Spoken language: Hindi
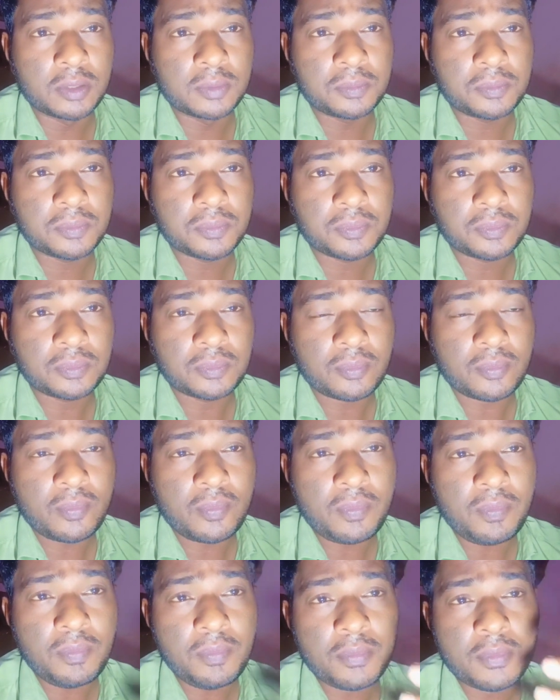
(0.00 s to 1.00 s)
देखिए
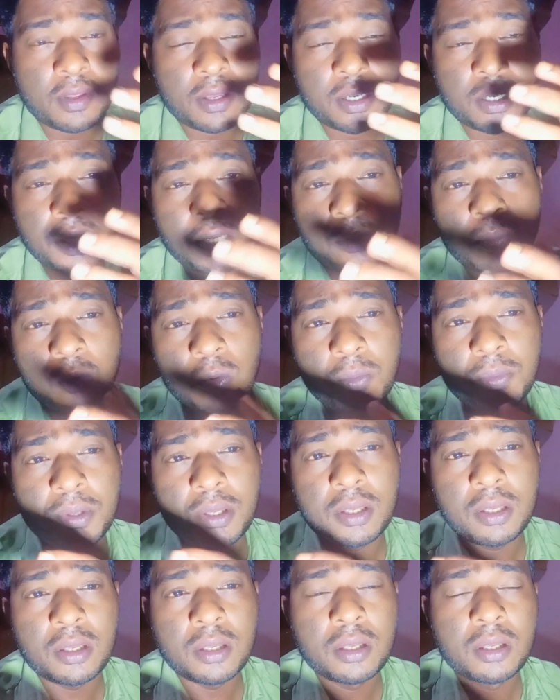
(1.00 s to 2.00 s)
यहाँ पे एक
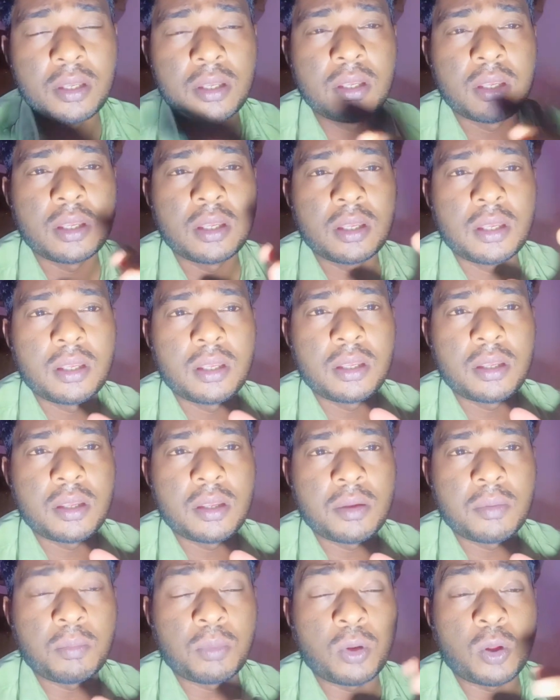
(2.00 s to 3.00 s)
एक्टर आता है
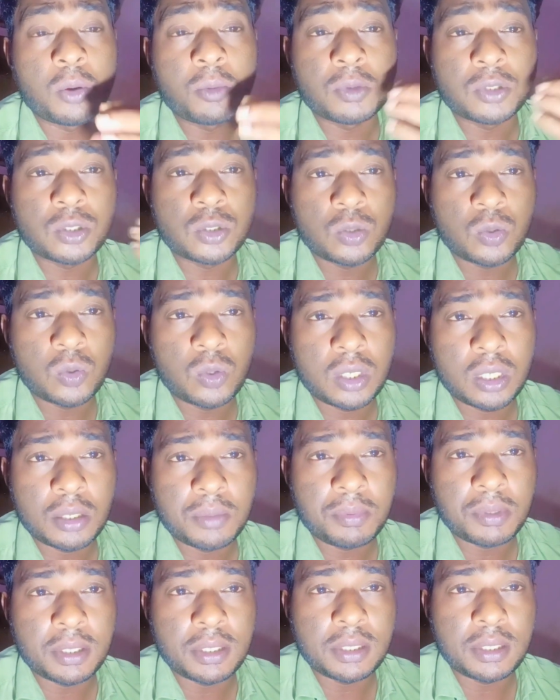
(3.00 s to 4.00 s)
जो एट्टी
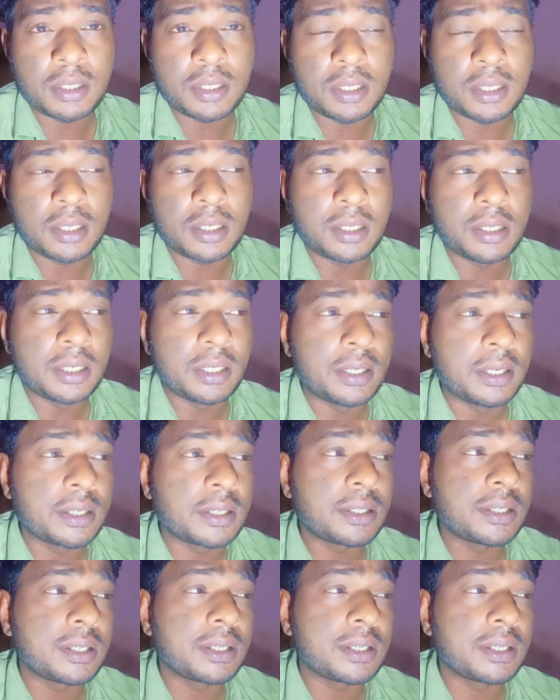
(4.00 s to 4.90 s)
नाइन्टीज़ में